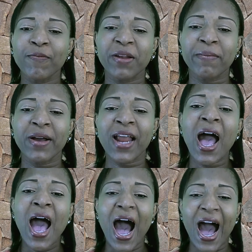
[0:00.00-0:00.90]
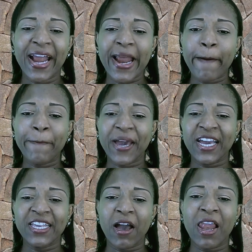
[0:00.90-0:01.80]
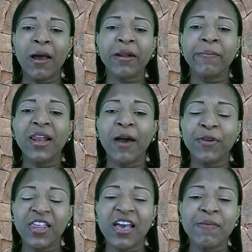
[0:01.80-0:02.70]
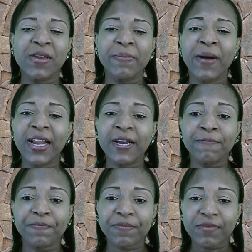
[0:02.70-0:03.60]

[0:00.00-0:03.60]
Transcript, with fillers: mi hermana Ana Peña, la vida de mi hermana